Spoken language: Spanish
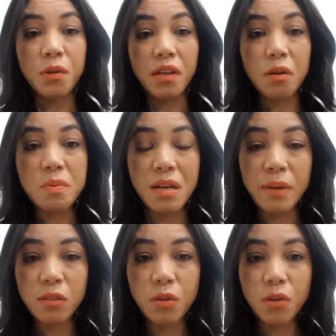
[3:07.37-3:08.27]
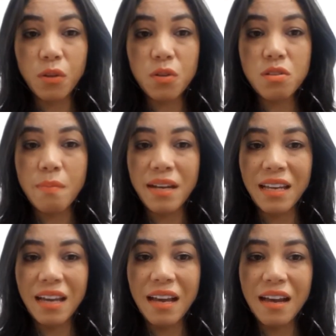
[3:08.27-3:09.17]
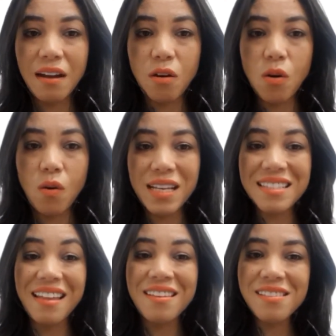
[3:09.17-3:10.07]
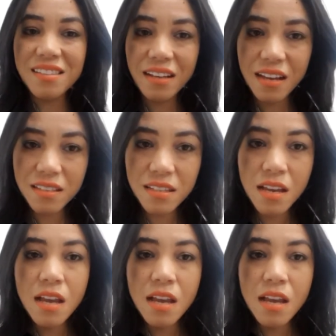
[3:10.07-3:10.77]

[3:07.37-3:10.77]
porque el observatorio se maneja con estadísticas